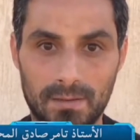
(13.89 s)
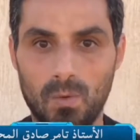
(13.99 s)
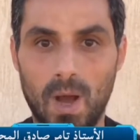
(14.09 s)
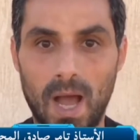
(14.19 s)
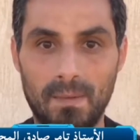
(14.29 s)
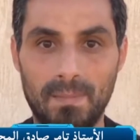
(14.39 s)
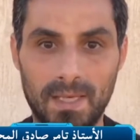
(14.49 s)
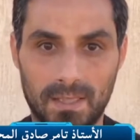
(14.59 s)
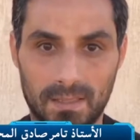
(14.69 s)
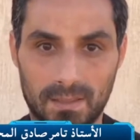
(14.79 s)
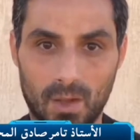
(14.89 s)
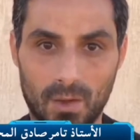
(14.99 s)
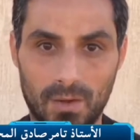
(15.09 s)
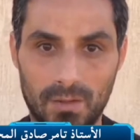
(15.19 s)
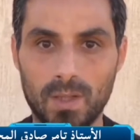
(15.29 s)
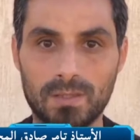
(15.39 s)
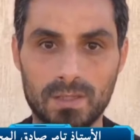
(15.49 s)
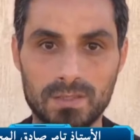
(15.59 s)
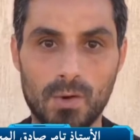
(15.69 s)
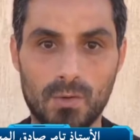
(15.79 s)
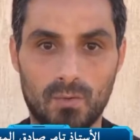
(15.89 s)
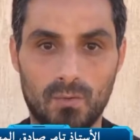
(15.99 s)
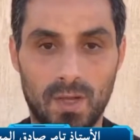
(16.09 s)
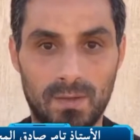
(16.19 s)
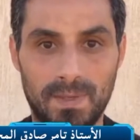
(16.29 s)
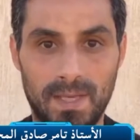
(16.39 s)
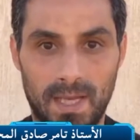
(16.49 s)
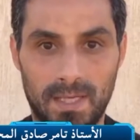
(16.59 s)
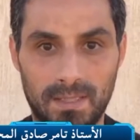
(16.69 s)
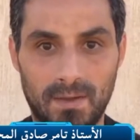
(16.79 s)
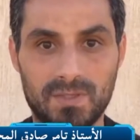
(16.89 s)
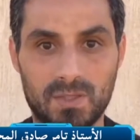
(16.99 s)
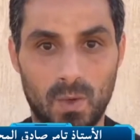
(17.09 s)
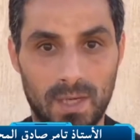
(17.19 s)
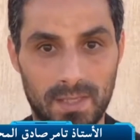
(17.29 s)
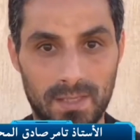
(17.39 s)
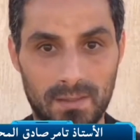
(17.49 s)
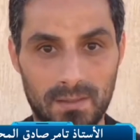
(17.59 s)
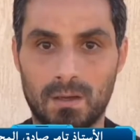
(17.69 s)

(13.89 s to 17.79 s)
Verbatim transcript: وأعمال الإدارة والتصرف والبيع للنفس والغير